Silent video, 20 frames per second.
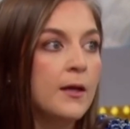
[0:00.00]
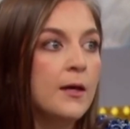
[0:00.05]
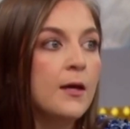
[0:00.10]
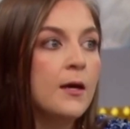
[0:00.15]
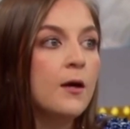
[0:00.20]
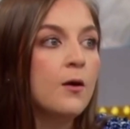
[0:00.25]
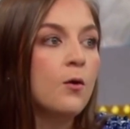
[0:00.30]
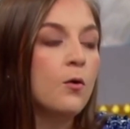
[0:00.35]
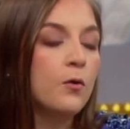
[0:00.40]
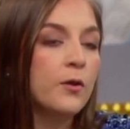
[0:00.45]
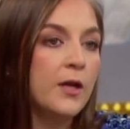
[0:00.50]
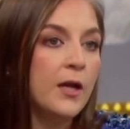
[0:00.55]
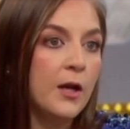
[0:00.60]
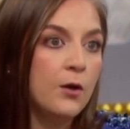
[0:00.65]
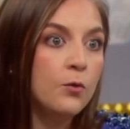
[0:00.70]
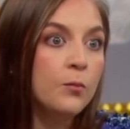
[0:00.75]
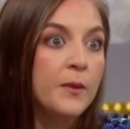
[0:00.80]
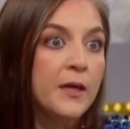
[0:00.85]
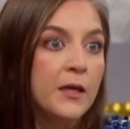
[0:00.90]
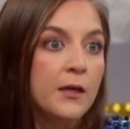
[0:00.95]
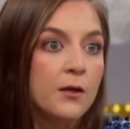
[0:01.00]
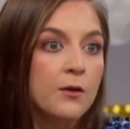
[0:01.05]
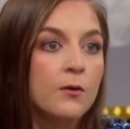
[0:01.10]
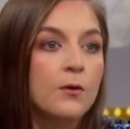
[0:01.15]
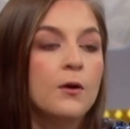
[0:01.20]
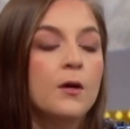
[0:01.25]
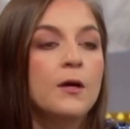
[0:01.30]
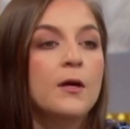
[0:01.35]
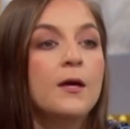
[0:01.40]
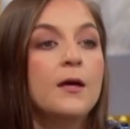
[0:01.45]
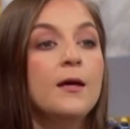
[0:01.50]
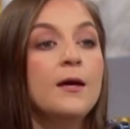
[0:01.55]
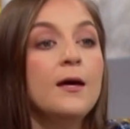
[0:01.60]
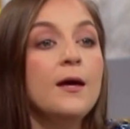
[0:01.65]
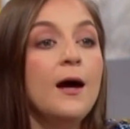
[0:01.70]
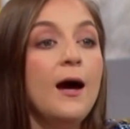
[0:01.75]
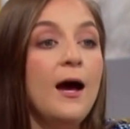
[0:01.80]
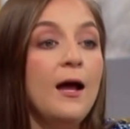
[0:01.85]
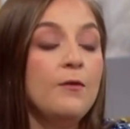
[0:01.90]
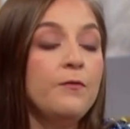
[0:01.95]
o del aluminio. Claro.
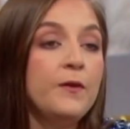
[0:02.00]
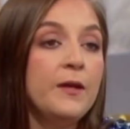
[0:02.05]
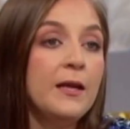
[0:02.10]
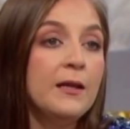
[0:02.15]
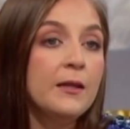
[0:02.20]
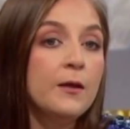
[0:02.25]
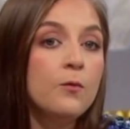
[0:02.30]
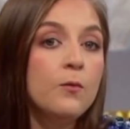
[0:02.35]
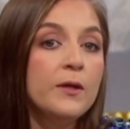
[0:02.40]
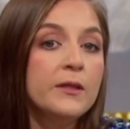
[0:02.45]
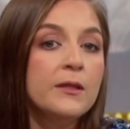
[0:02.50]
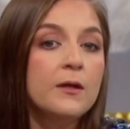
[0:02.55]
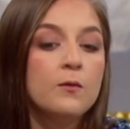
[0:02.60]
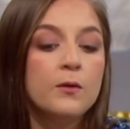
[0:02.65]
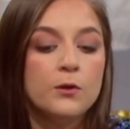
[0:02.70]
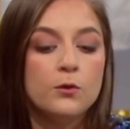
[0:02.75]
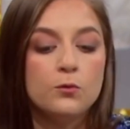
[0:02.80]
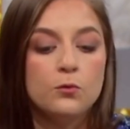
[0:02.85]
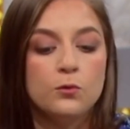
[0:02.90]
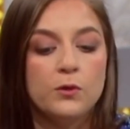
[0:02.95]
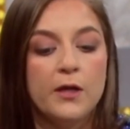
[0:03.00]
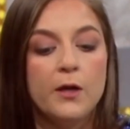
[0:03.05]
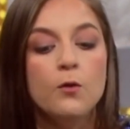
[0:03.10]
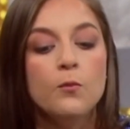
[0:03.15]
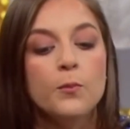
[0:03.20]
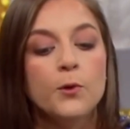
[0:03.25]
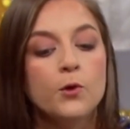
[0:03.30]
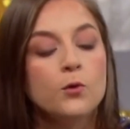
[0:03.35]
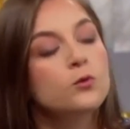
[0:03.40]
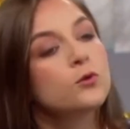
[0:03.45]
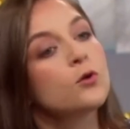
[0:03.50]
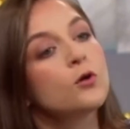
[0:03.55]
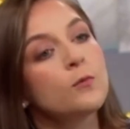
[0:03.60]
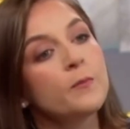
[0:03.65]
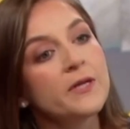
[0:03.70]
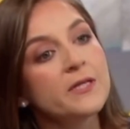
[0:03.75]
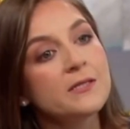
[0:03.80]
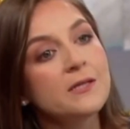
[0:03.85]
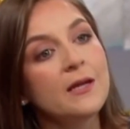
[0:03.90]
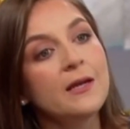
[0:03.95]
Al final de cuentas, cuando tú tienes un producto
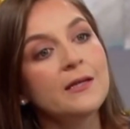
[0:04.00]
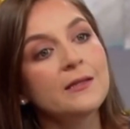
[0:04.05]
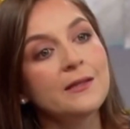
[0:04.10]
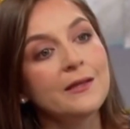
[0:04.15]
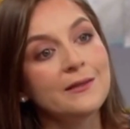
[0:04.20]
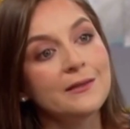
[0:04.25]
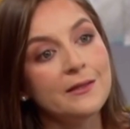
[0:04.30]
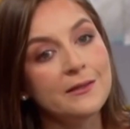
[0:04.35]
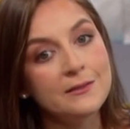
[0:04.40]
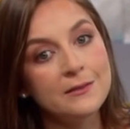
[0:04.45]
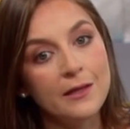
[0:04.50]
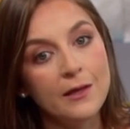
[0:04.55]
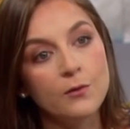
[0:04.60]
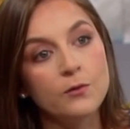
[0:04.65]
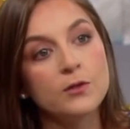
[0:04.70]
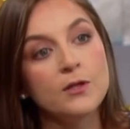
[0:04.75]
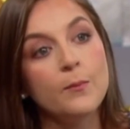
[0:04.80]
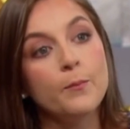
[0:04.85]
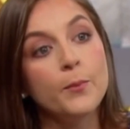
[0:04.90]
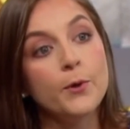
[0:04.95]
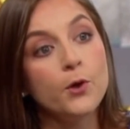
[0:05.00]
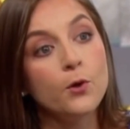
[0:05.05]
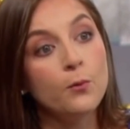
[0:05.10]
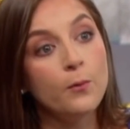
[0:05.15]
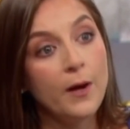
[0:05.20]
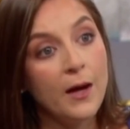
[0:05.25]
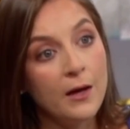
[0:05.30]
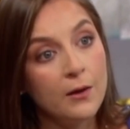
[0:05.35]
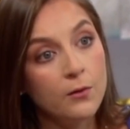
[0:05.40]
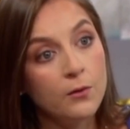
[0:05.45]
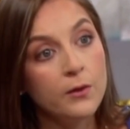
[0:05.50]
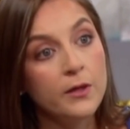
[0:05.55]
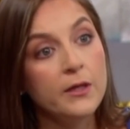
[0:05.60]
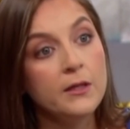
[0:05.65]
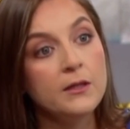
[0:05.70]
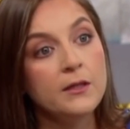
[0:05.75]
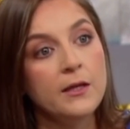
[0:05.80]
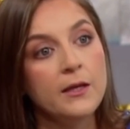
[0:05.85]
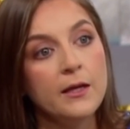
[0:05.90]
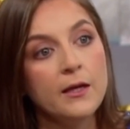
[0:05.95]
comercial, está testeado, está probado y
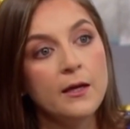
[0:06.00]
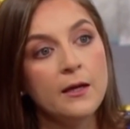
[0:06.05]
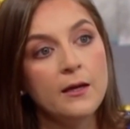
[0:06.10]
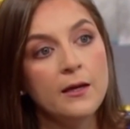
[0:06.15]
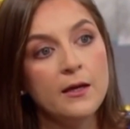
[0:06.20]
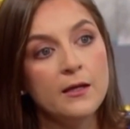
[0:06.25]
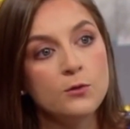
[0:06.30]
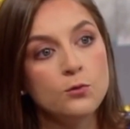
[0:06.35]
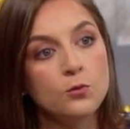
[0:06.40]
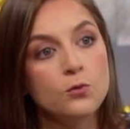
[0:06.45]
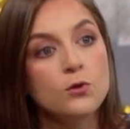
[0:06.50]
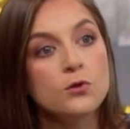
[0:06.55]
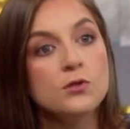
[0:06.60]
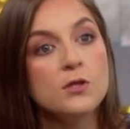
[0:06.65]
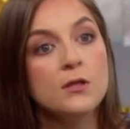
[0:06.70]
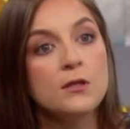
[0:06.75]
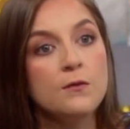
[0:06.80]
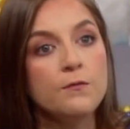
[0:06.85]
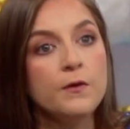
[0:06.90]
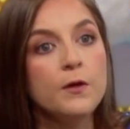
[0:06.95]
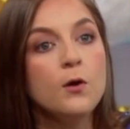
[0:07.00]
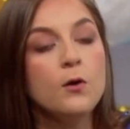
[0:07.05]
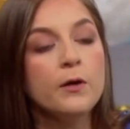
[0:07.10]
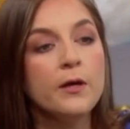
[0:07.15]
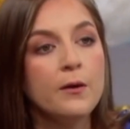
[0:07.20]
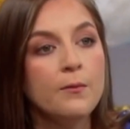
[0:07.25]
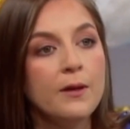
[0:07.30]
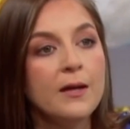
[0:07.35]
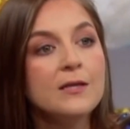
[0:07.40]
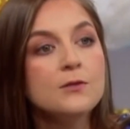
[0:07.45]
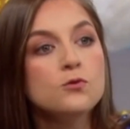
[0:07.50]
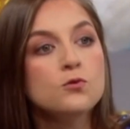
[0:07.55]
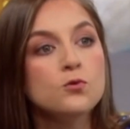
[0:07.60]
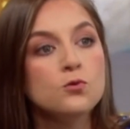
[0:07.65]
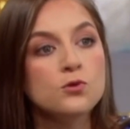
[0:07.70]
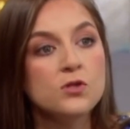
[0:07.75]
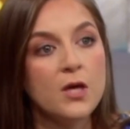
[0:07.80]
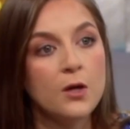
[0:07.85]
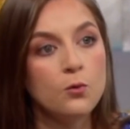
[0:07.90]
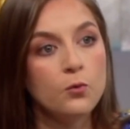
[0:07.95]
tiene estudios científicos que avalan su
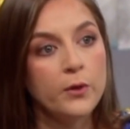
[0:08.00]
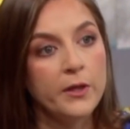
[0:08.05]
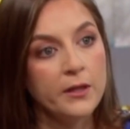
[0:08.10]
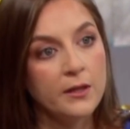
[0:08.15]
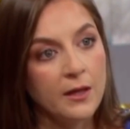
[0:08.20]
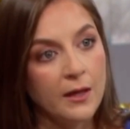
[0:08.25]
seguridad.